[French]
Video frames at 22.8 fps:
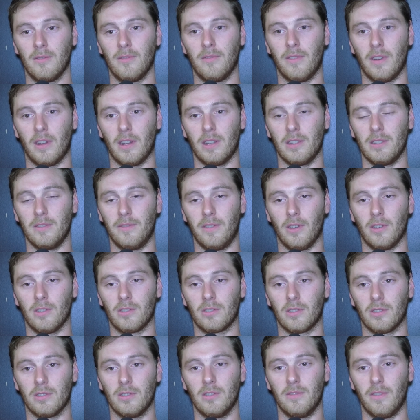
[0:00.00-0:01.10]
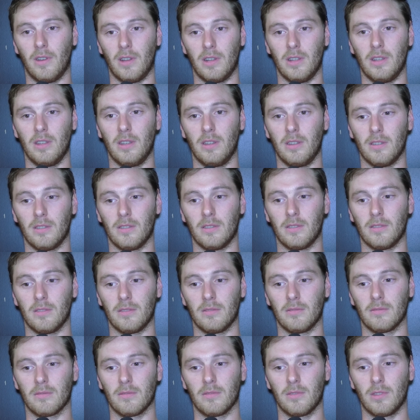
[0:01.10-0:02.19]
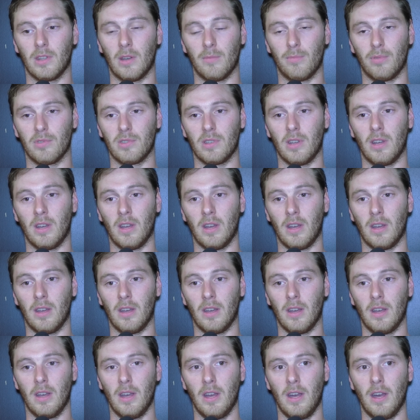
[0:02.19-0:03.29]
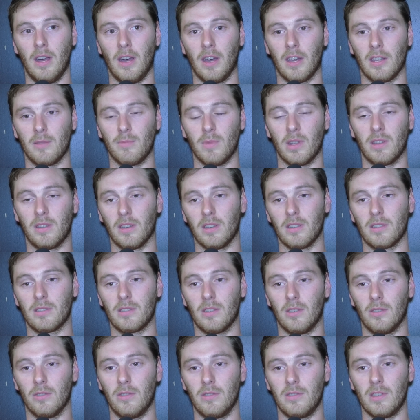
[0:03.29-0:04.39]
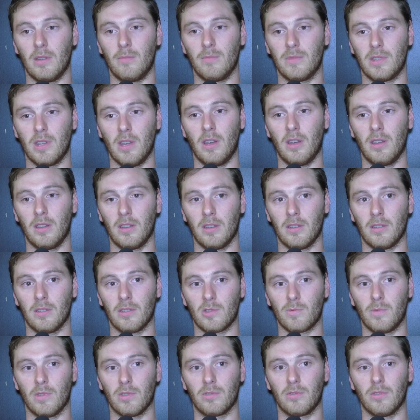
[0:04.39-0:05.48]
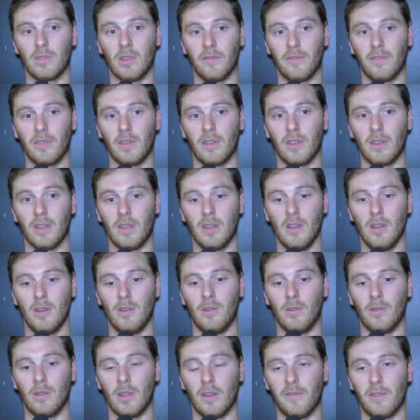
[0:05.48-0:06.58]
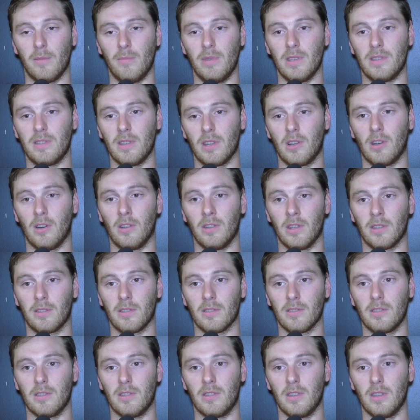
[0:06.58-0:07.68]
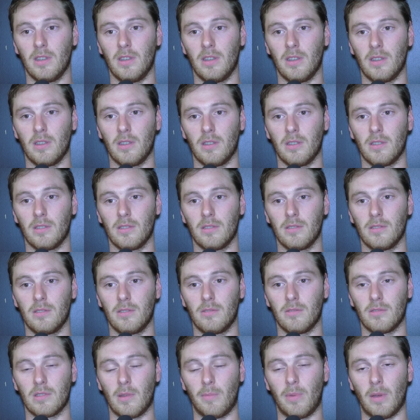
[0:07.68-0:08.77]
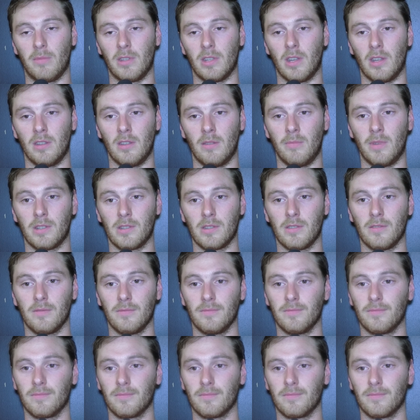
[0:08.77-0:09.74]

faire la différence quand il fallait. on a imposé un, rythme intéressant au deuxième tiers et je pense qu'on a fait, on a fait baisser quand en intensité ce qui nous a permis de gagner le match.